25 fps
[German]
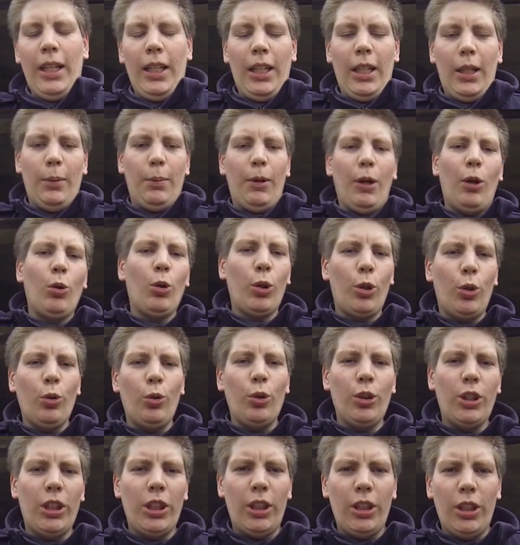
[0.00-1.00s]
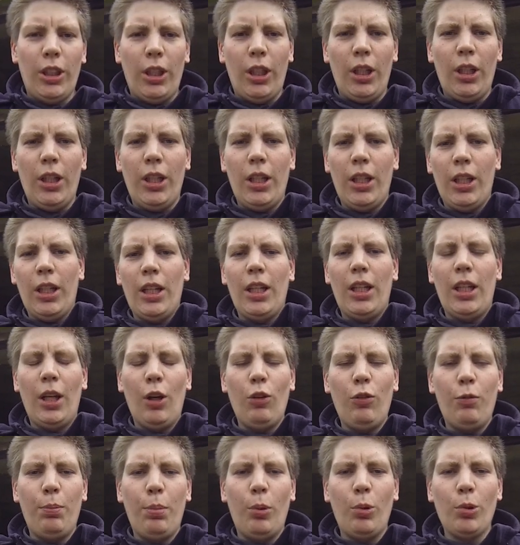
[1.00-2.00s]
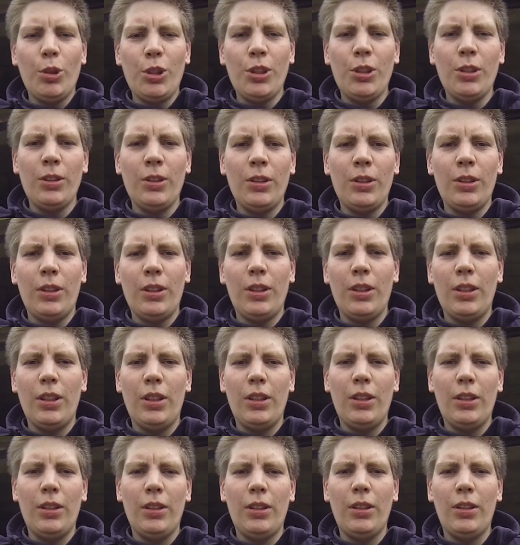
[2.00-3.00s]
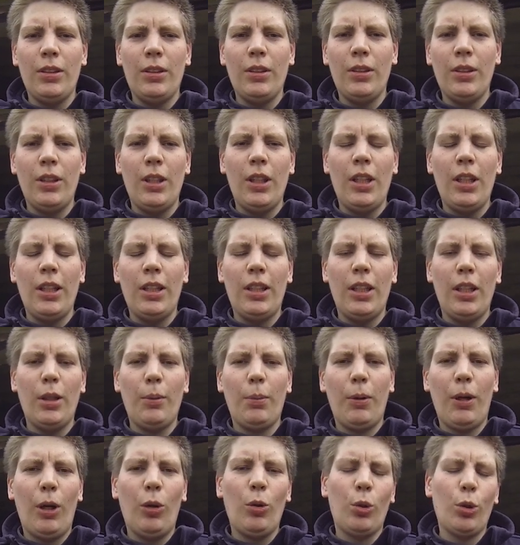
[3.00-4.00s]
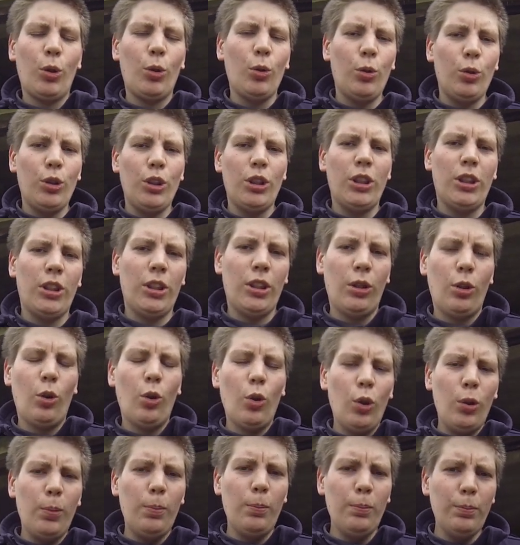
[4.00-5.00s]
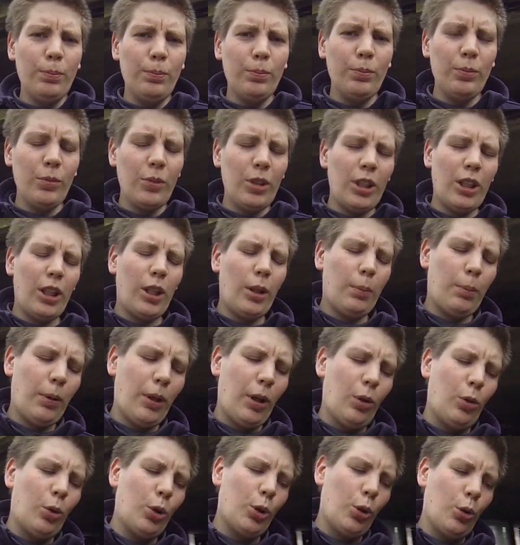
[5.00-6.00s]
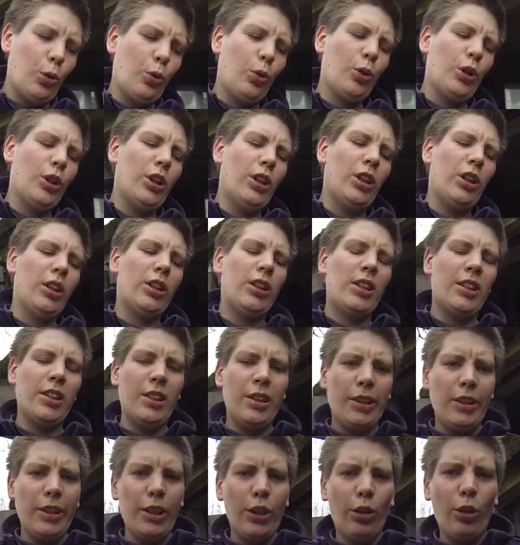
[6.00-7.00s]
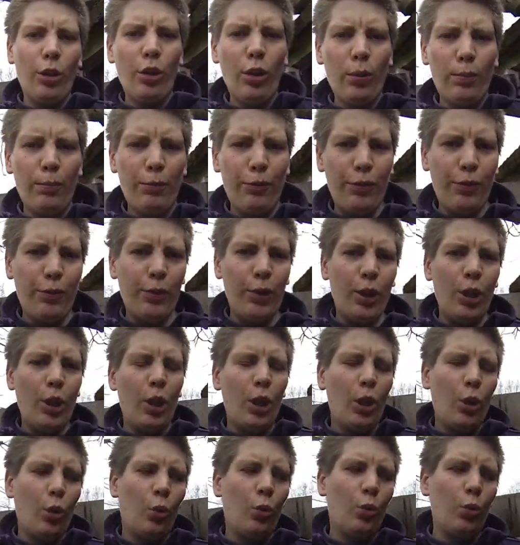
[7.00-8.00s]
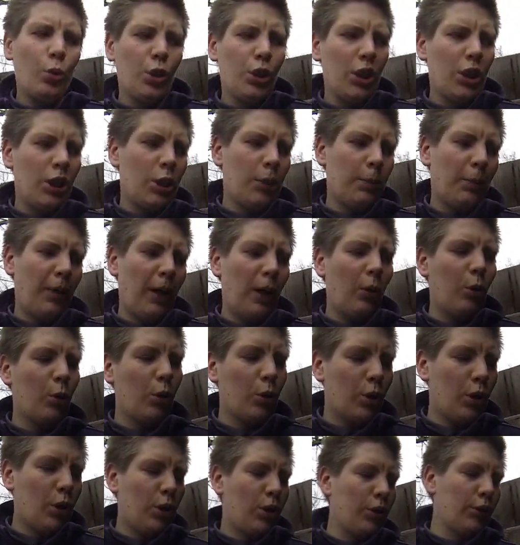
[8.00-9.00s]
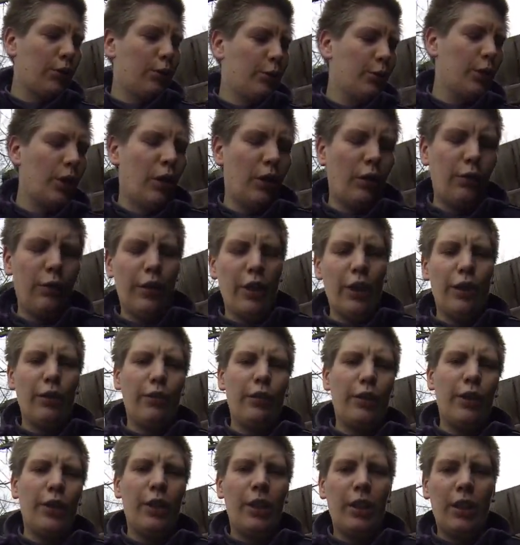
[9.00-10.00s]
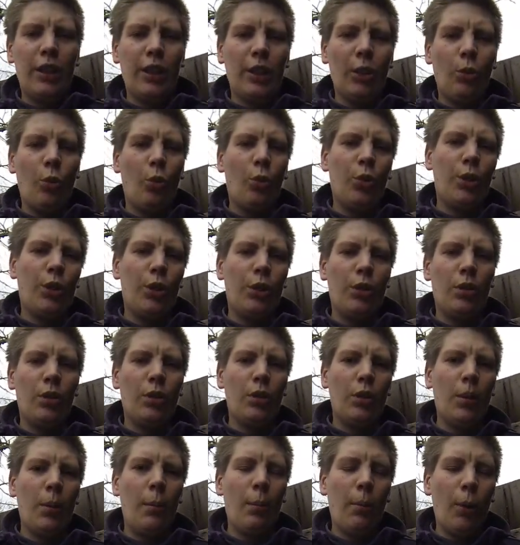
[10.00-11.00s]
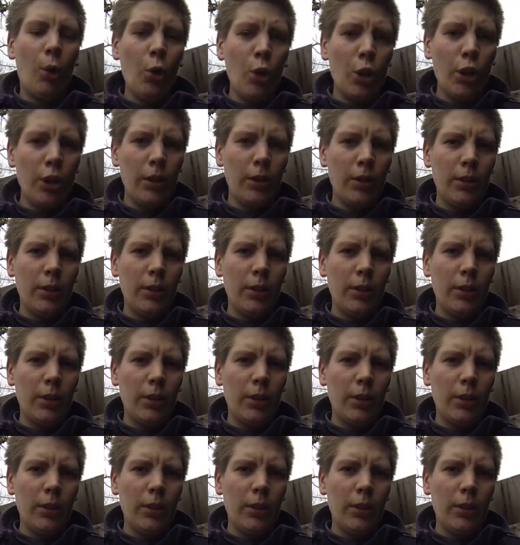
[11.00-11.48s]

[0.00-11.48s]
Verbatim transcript: Der braucht neue Laufbuchsen, der braucht neue Kolben, der braucht neue Zylinderköpfe und ich brauche da dafür auf alle Fälle einen neuen Block.